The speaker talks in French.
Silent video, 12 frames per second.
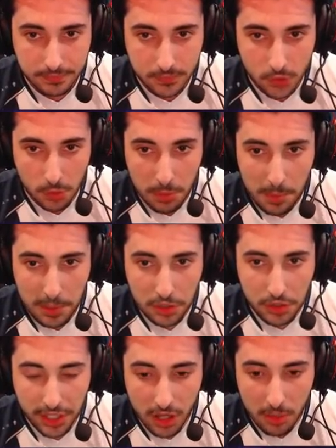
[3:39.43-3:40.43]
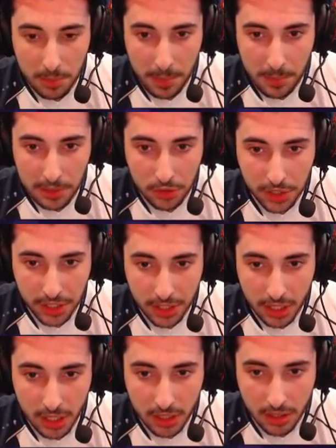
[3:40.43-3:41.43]
On met pas mal de dégâts, on met pas mal de dégâts.
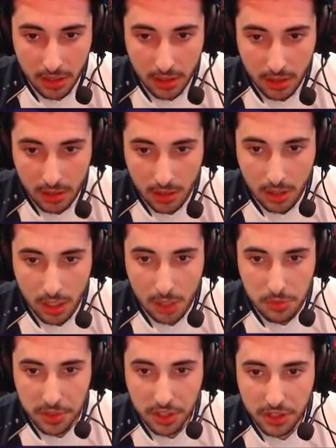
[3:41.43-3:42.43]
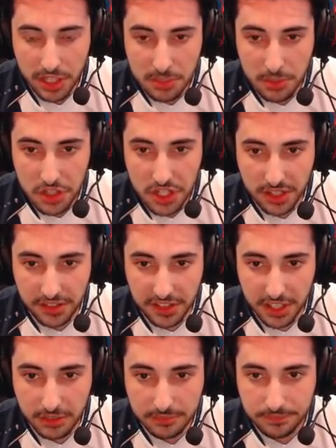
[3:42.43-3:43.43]
Hop, je vais mettre un archer magique
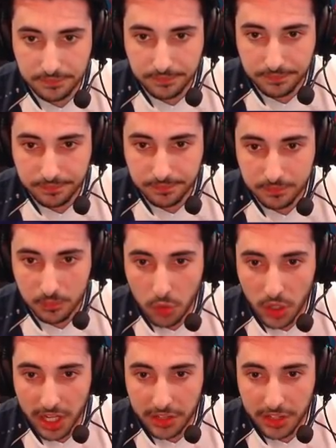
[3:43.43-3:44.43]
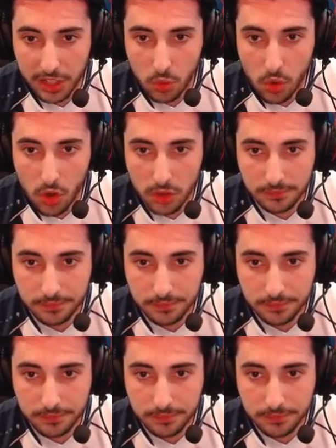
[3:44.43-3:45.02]
ici. Pour aller gratter à tour.